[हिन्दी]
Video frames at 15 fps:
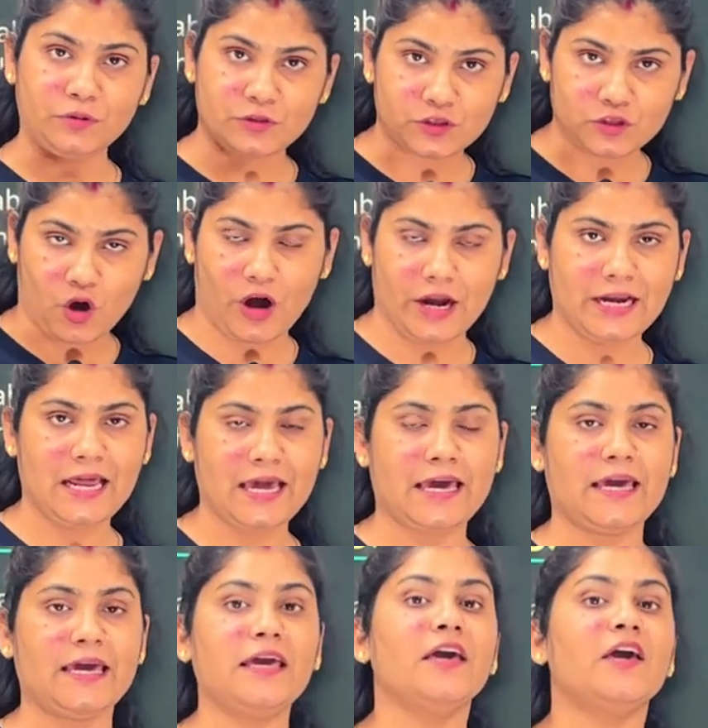सॉइल
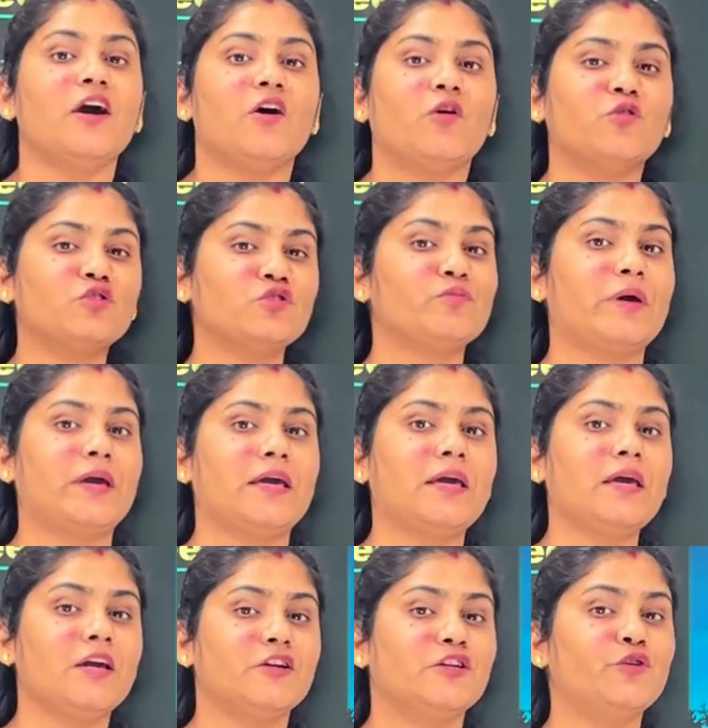है
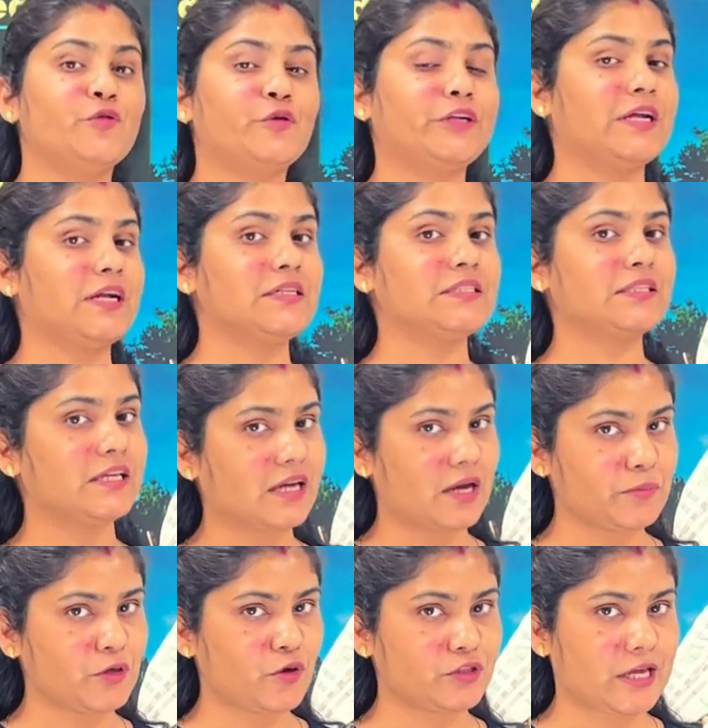उसमें न्यूट्रिएंट्स की
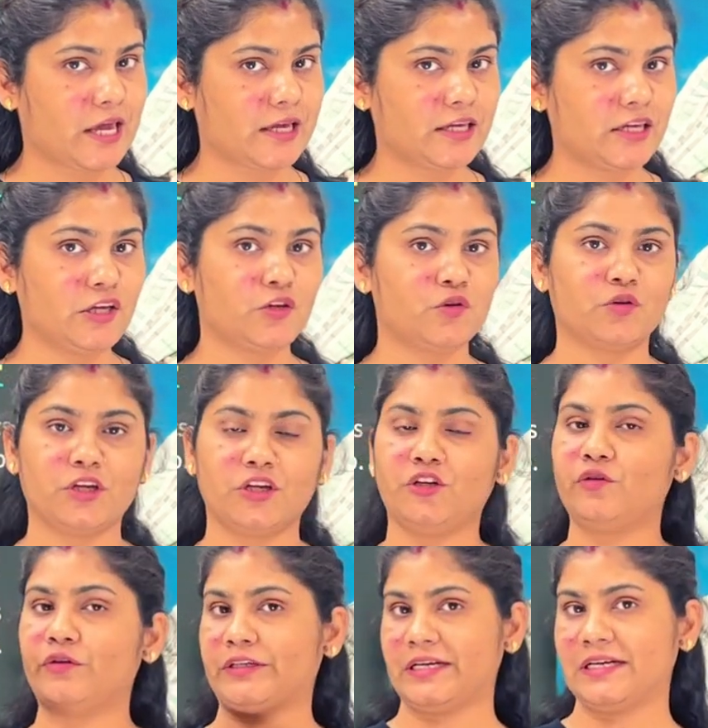कमी हो जाएगी क्योंकि
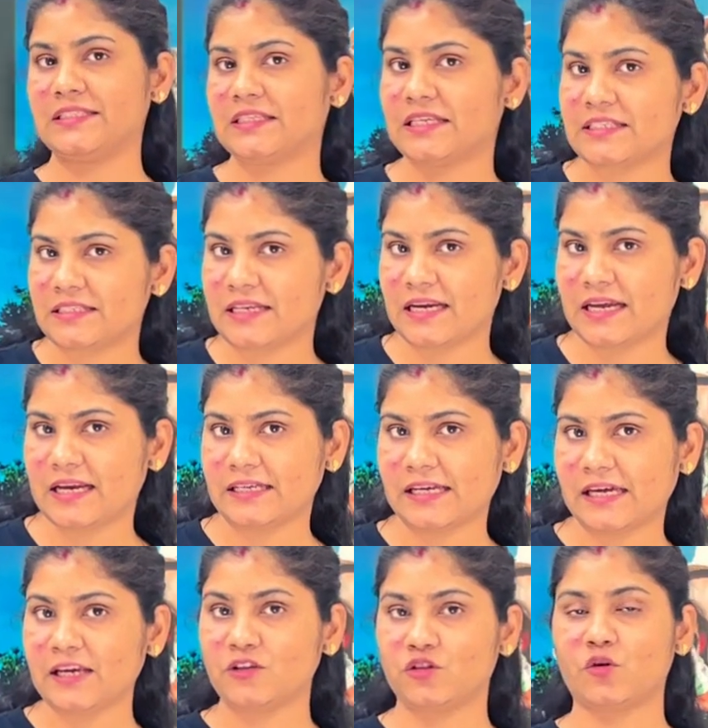न्यूट्रिएंट्स किसने ले
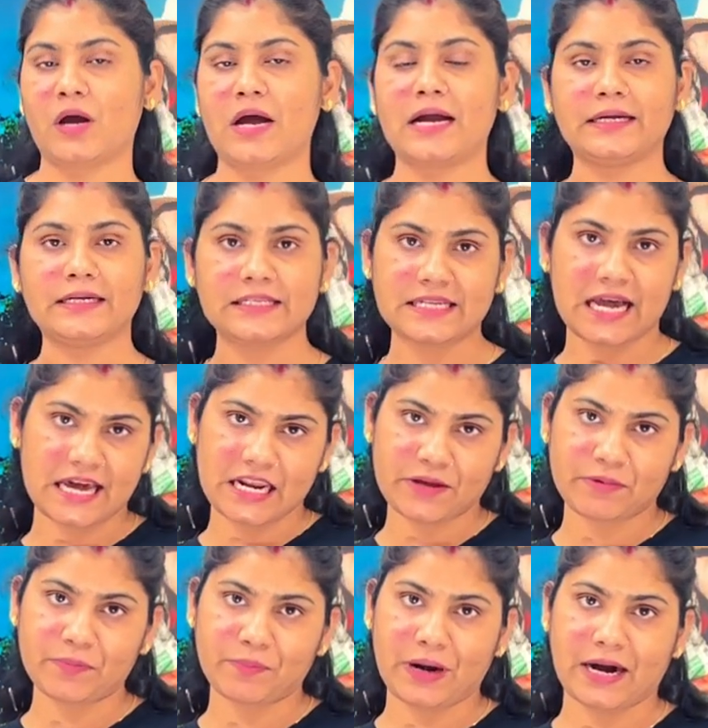लिए जो
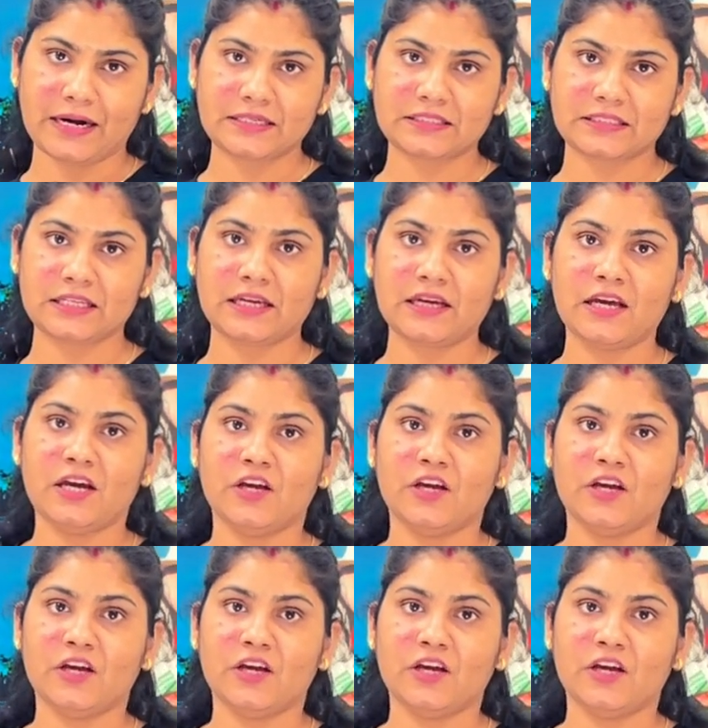अनडिजायरेबल प्लांट्स थे